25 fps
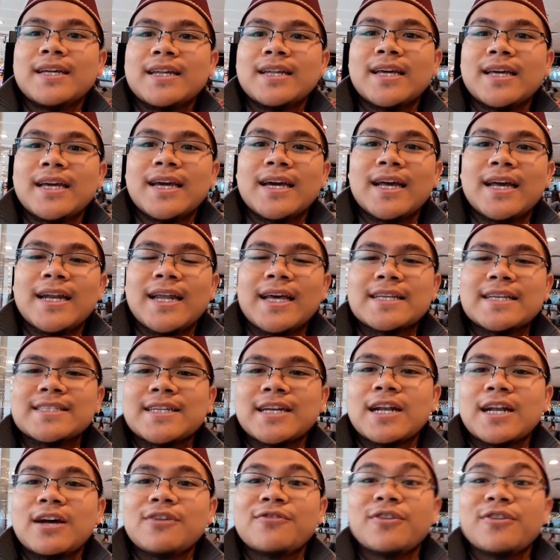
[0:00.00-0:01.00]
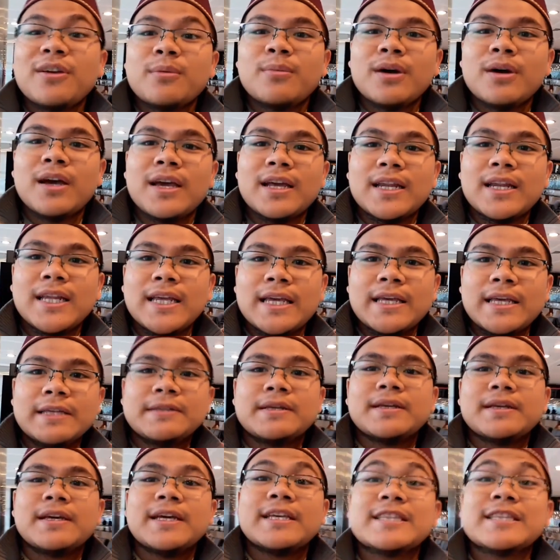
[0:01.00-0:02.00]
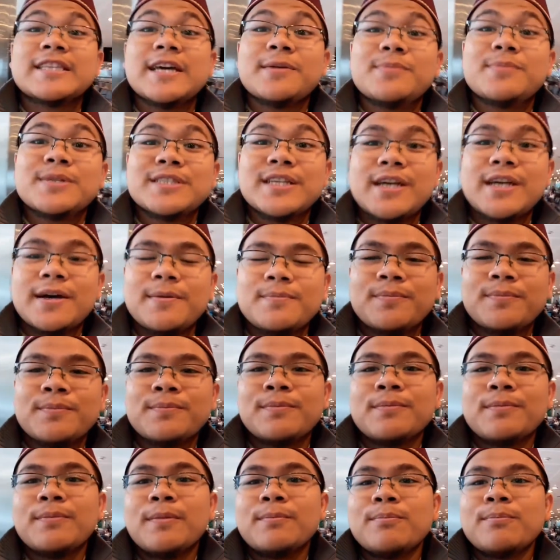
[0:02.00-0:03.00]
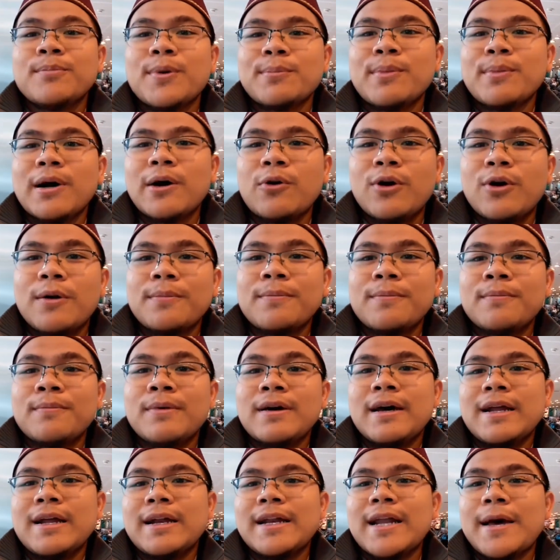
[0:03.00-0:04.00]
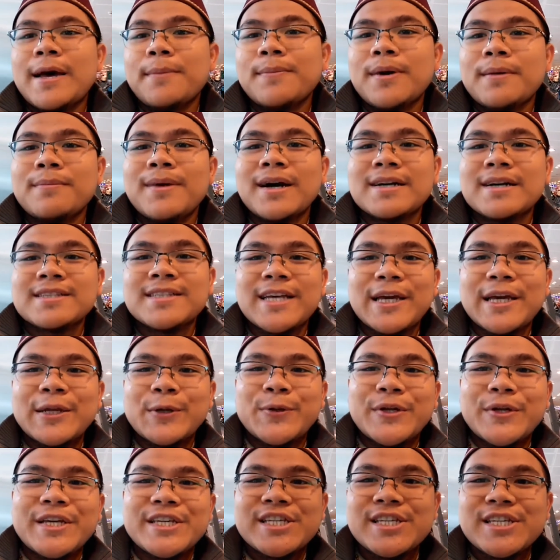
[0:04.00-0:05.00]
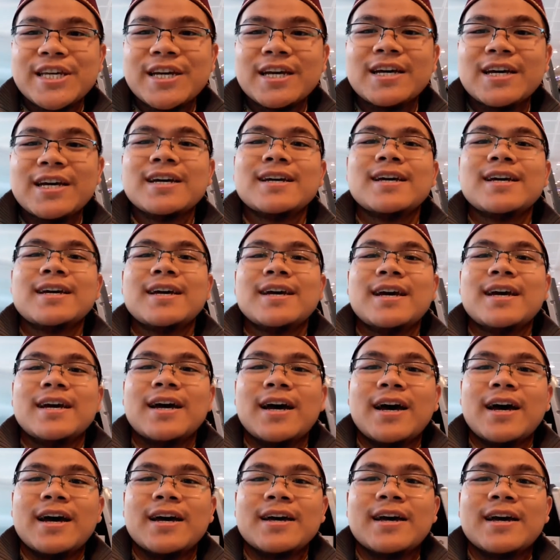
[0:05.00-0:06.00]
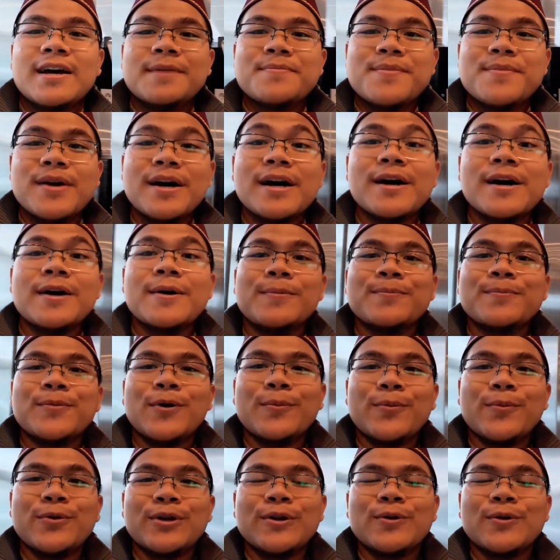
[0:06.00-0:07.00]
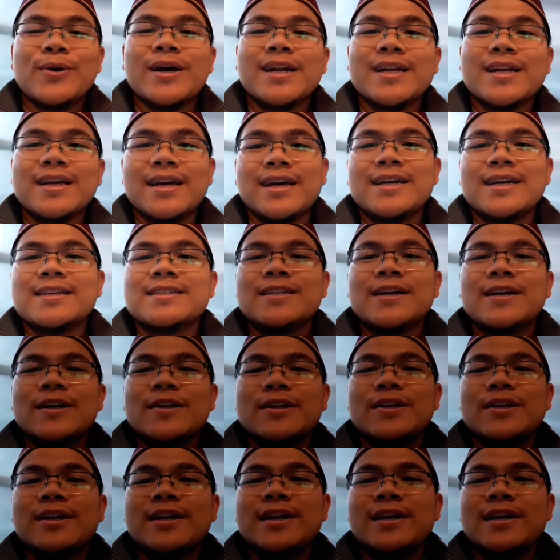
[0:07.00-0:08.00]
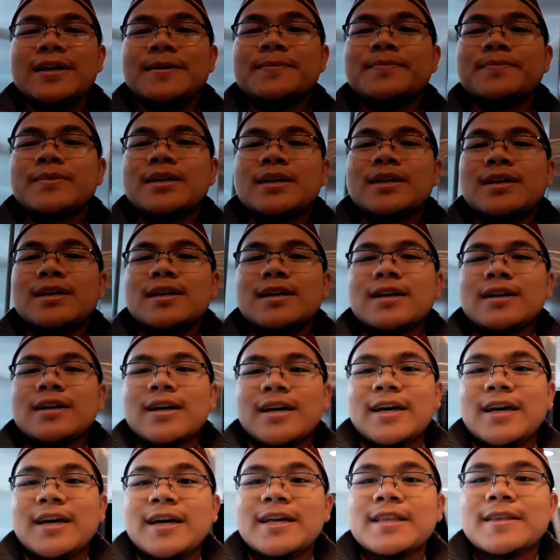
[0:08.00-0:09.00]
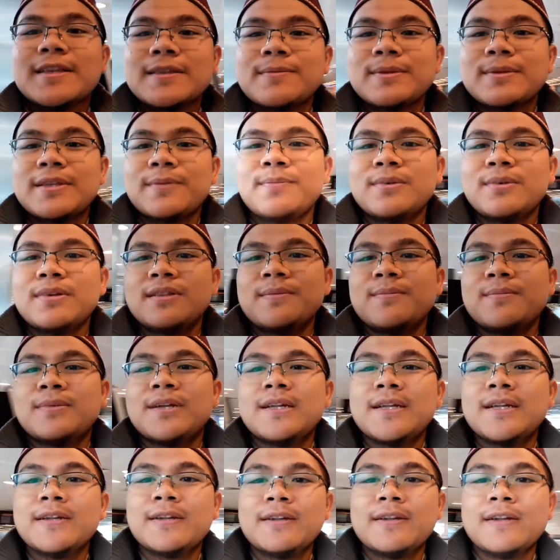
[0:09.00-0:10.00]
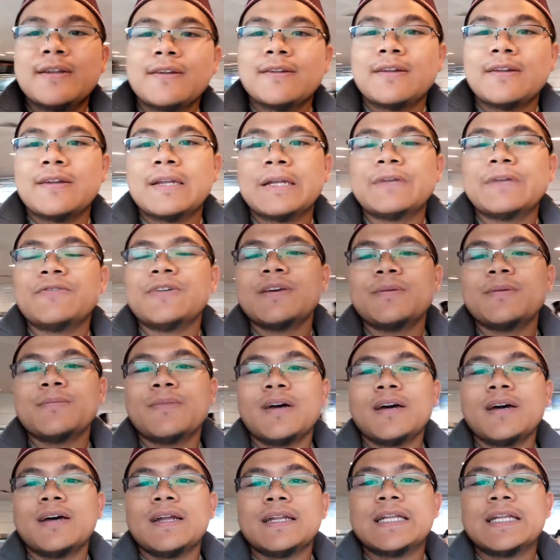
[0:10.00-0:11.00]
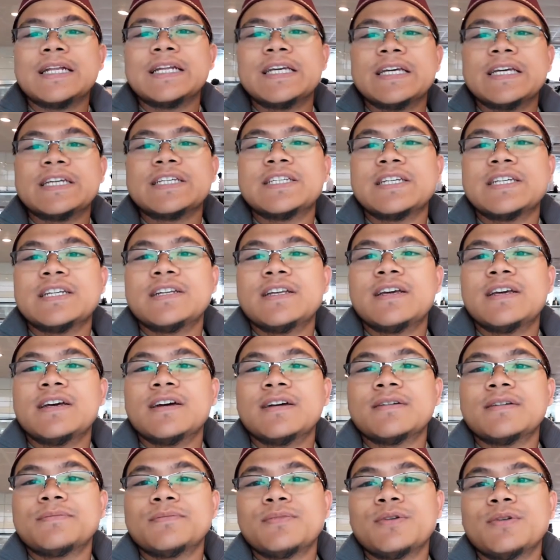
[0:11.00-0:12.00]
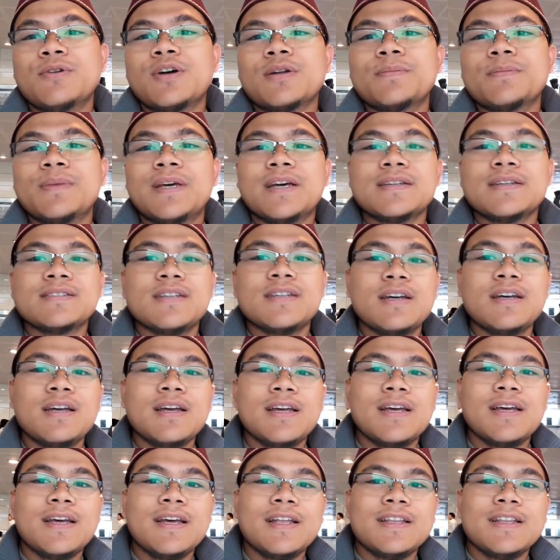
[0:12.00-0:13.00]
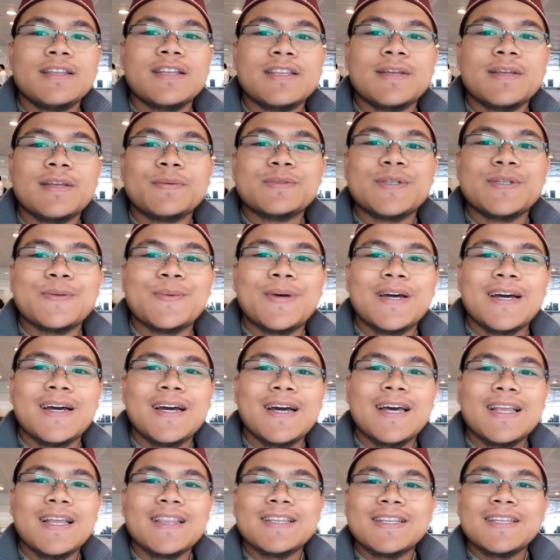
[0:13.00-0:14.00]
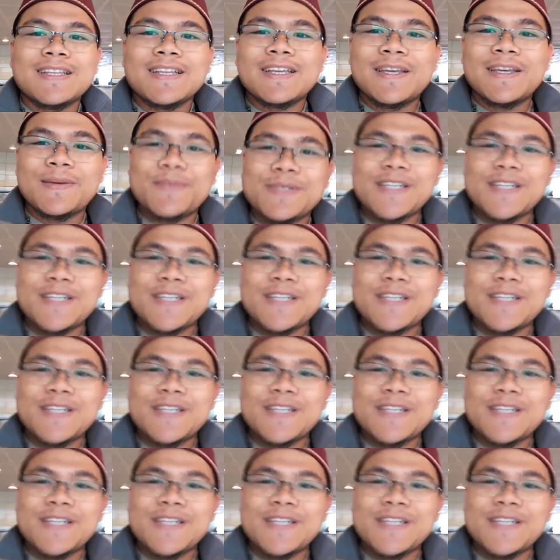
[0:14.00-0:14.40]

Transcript: dengan acara FIMA ini kita bisa membawa nama bangsa Indonesia, agama maupun keluarga insya Allah ya. Oke, teman-teman FIMA delegation yang luar biasa, tetap semangat, keep